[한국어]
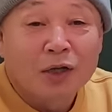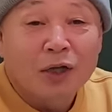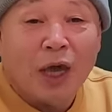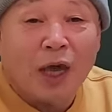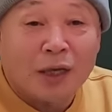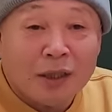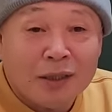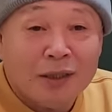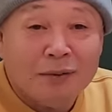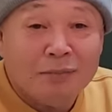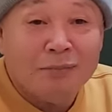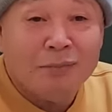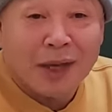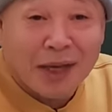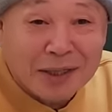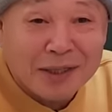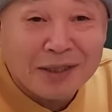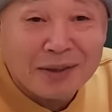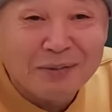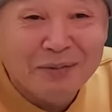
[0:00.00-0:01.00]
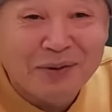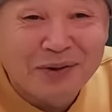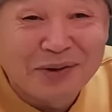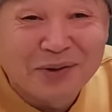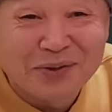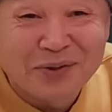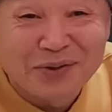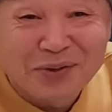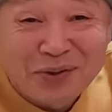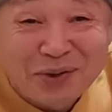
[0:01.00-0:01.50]
행님 행님
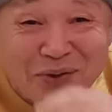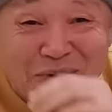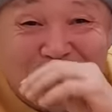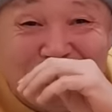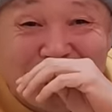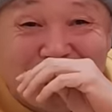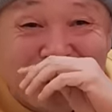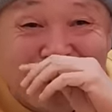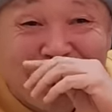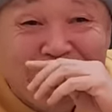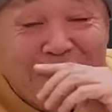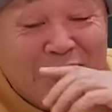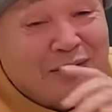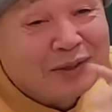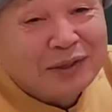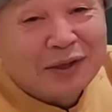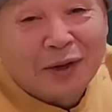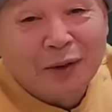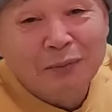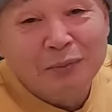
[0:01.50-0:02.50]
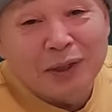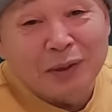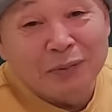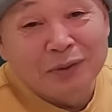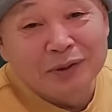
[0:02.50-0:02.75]
하는 것도 있고 겁나